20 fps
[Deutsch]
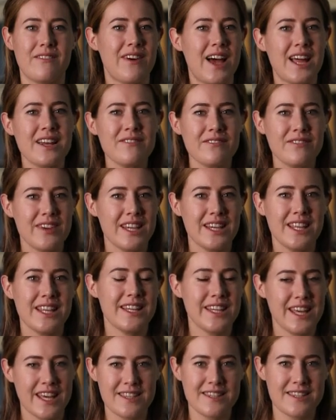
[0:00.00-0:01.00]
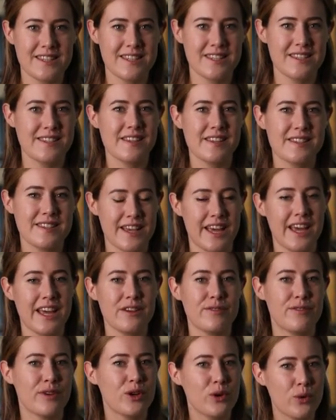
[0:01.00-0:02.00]
Wann, wenn nicht jetzt, ist die Zeit
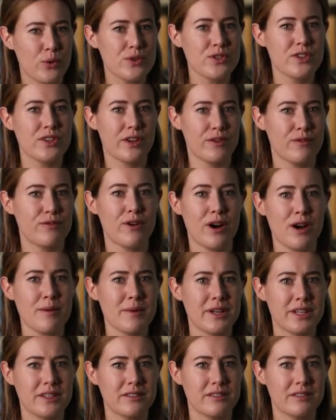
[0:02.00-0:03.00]
für große Reformen?